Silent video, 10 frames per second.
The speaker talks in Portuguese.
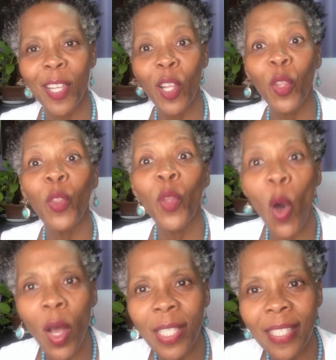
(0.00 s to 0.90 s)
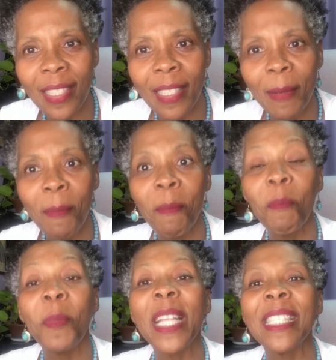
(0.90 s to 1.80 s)
nós
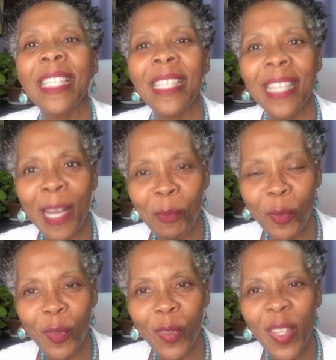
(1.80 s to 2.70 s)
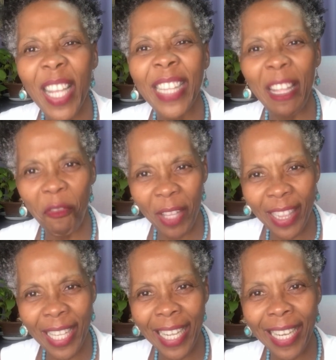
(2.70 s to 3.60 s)
precisamos
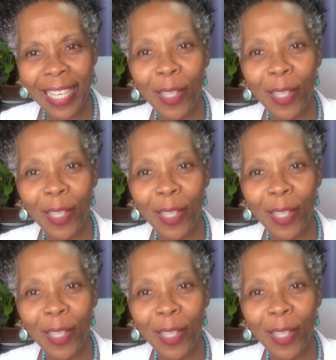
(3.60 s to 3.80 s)
defender